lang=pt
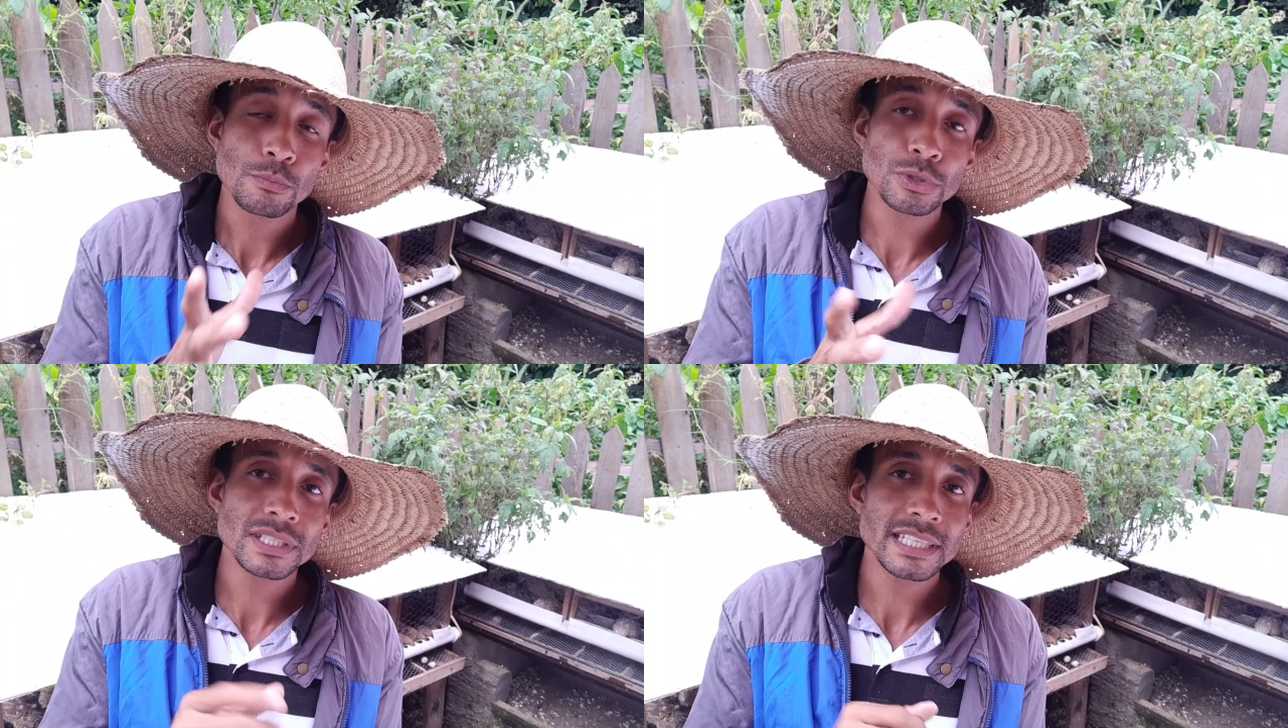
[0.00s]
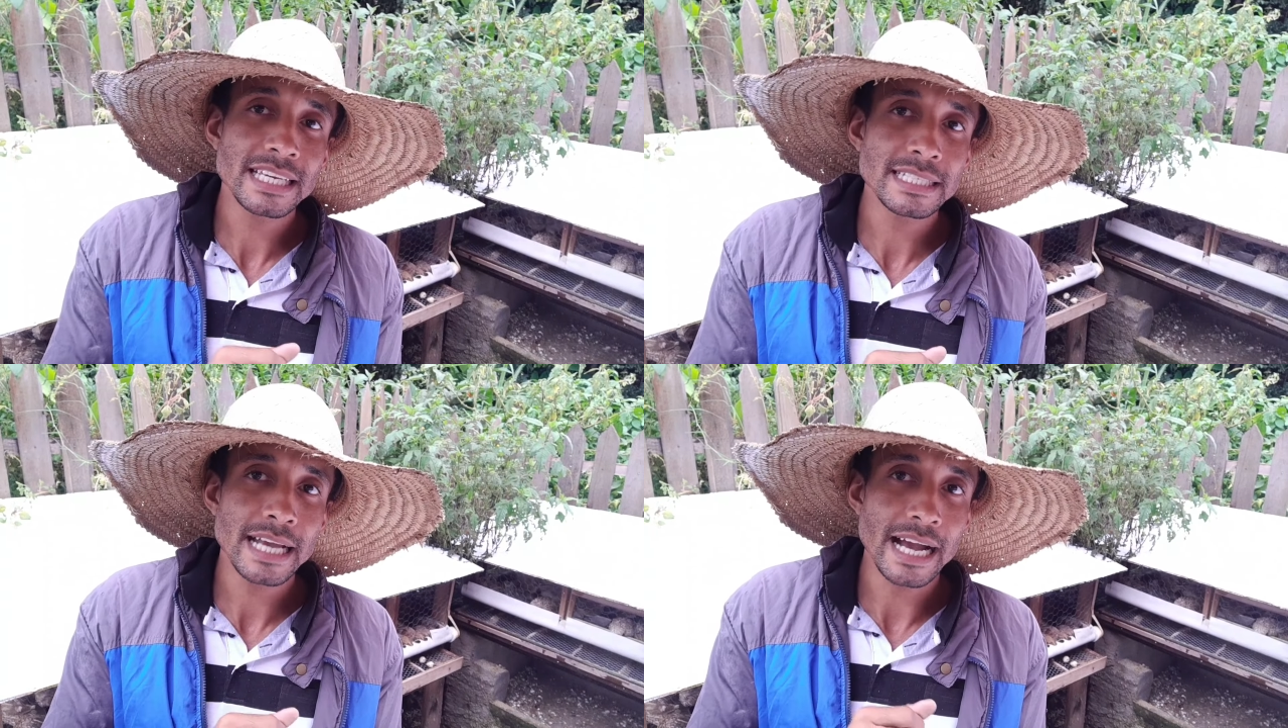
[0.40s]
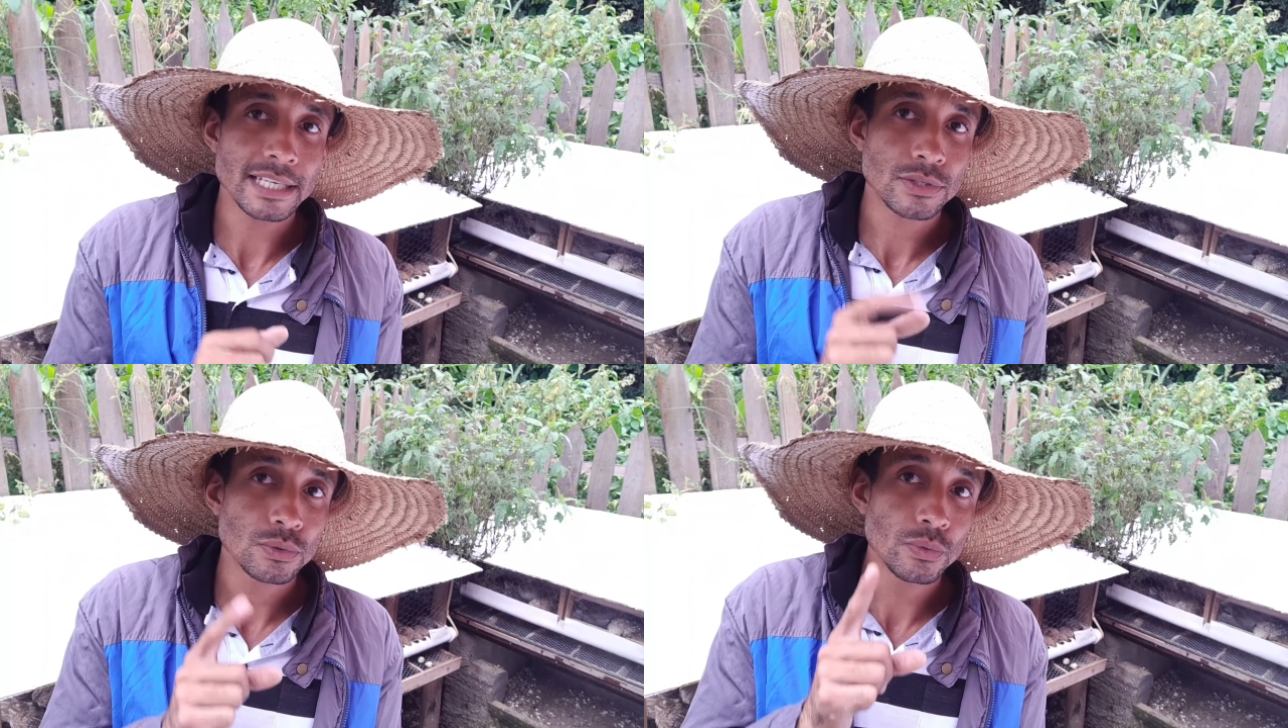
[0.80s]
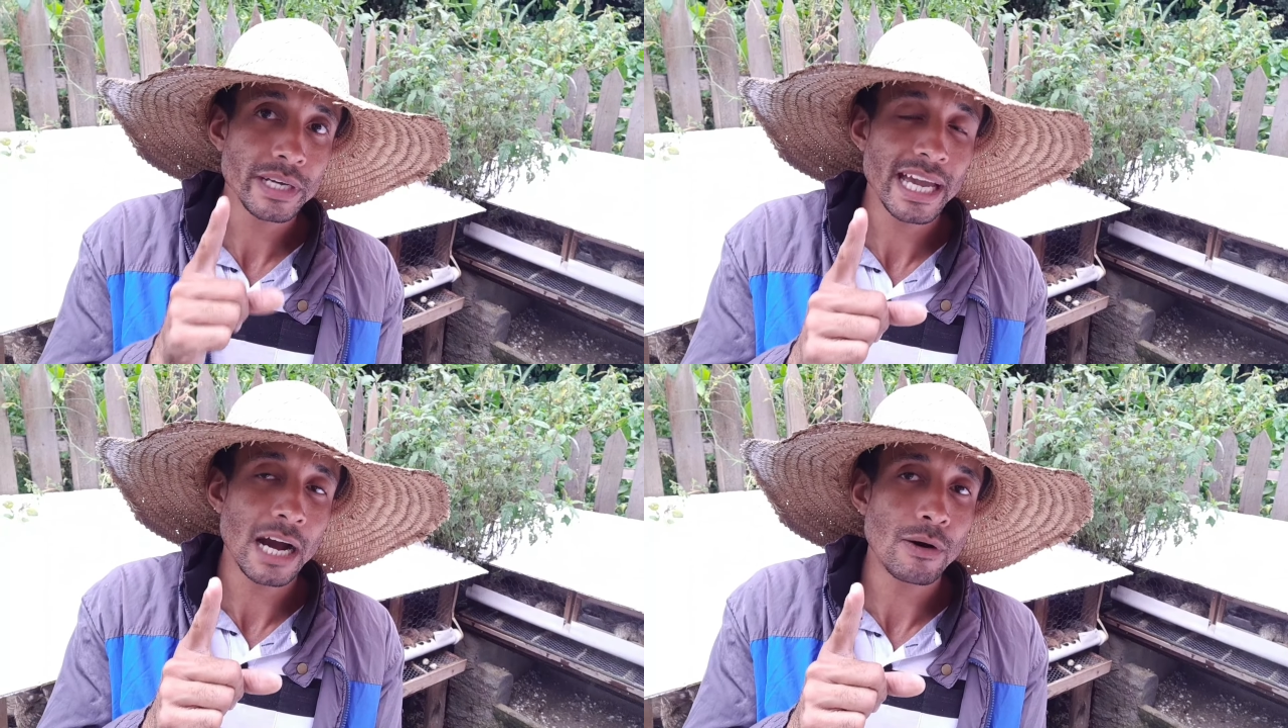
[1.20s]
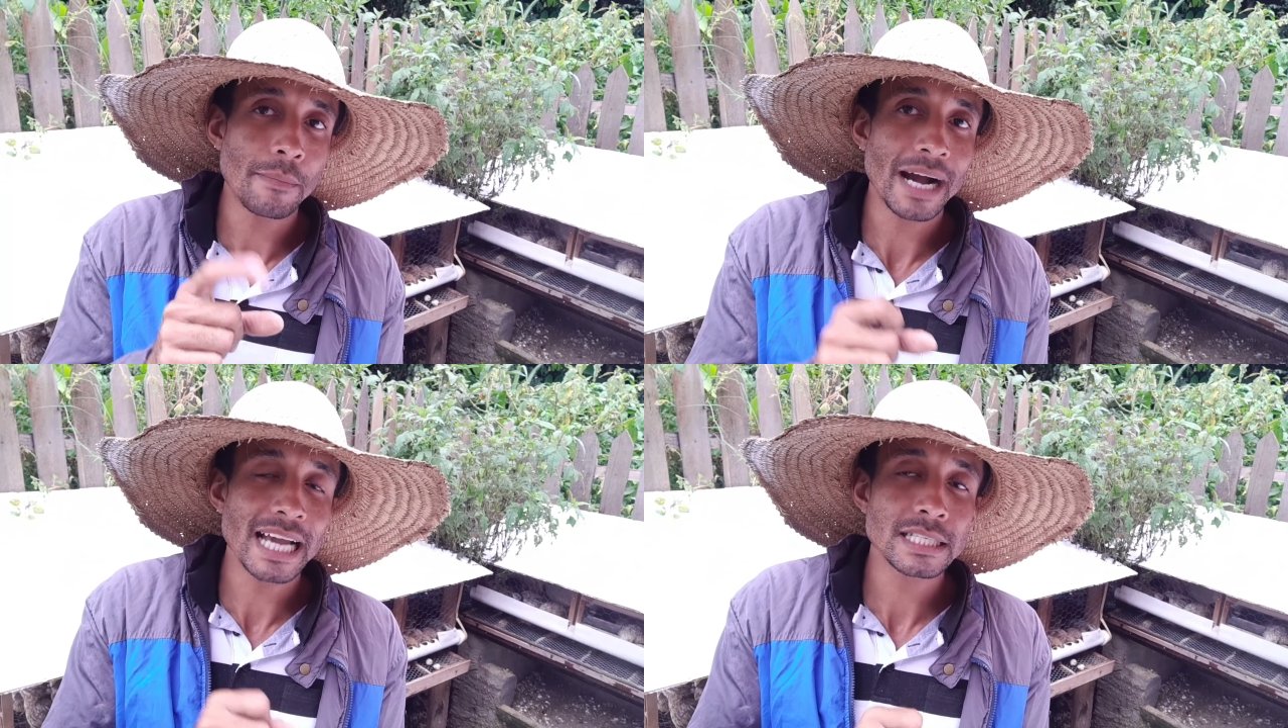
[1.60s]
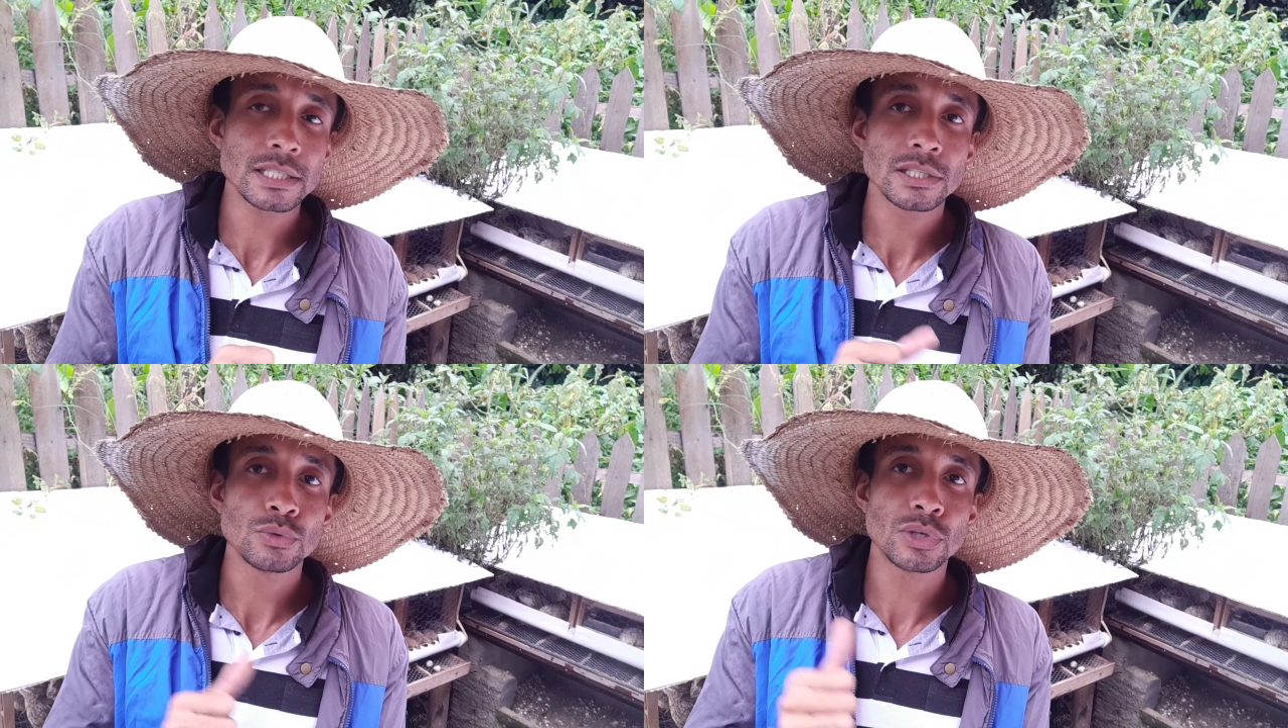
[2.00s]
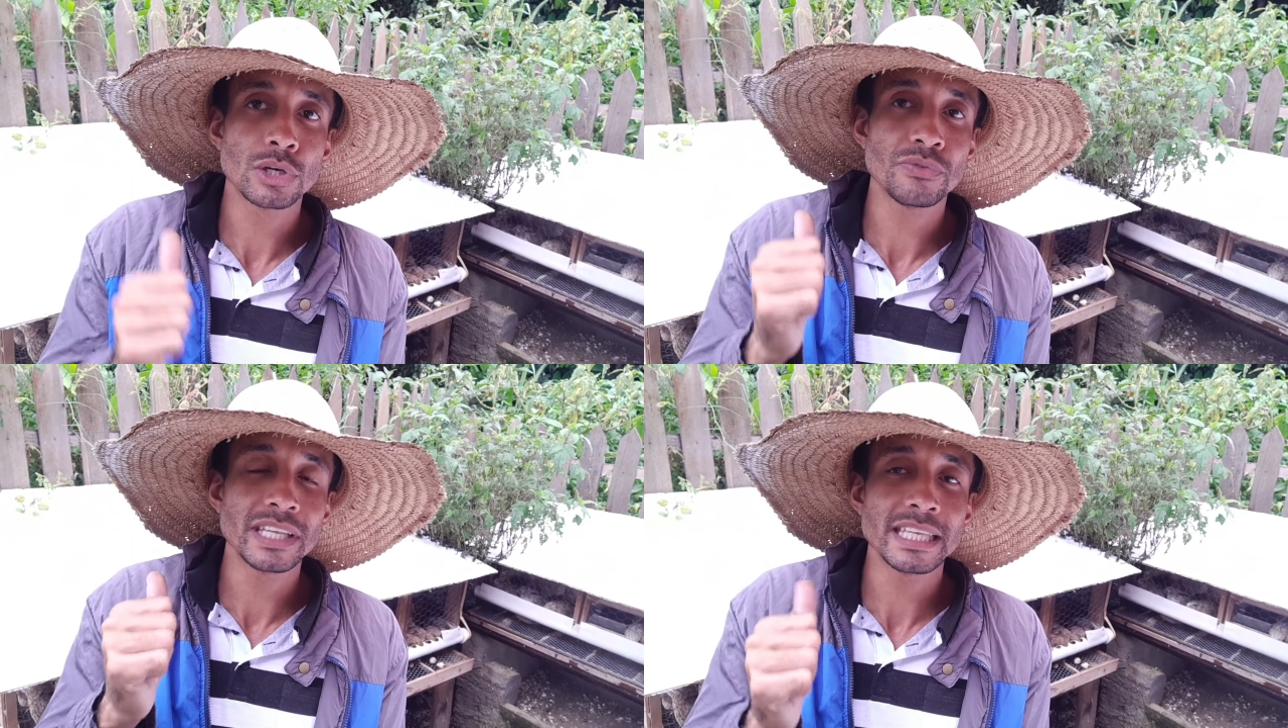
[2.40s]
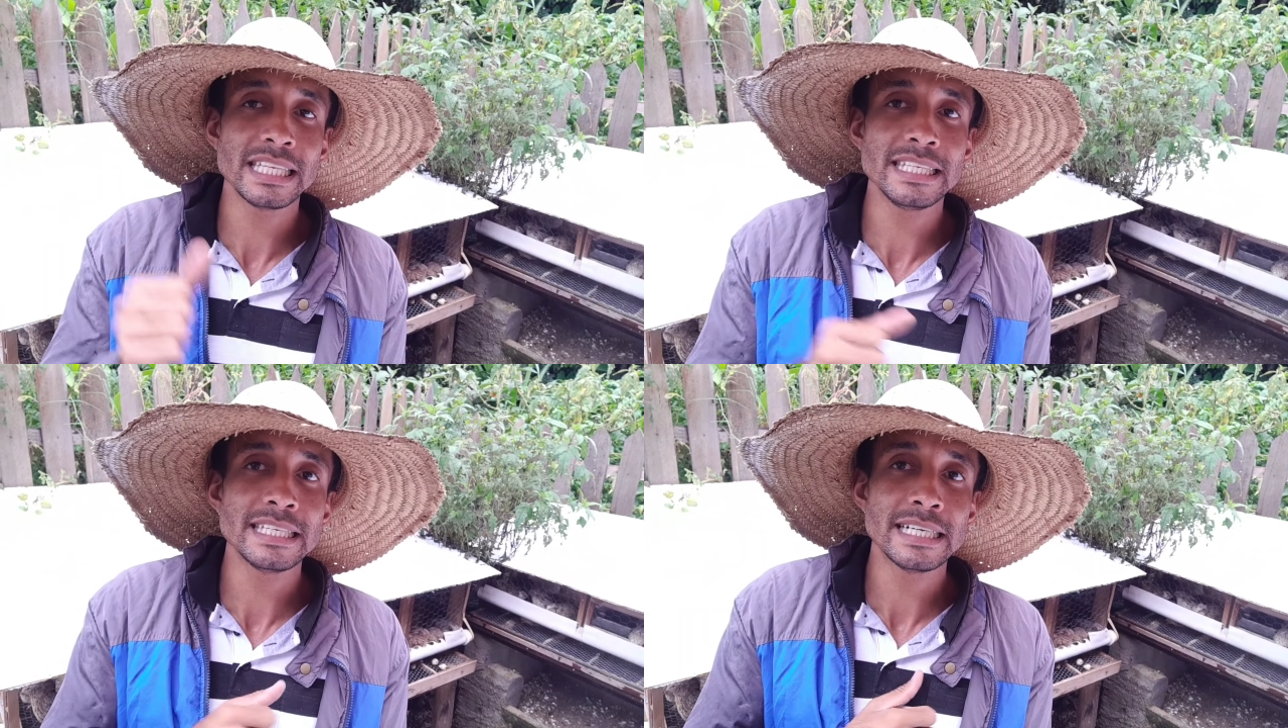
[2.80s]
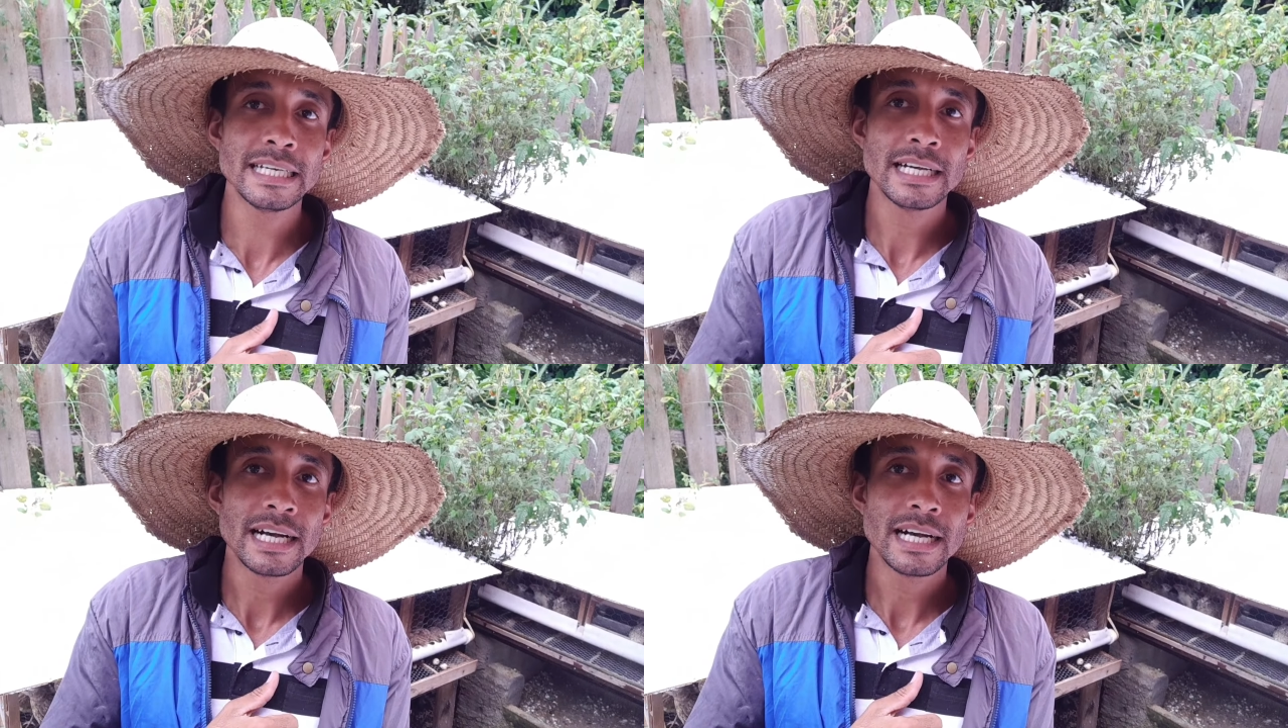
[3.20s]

por R$ reais, um real a mais do que eu venderia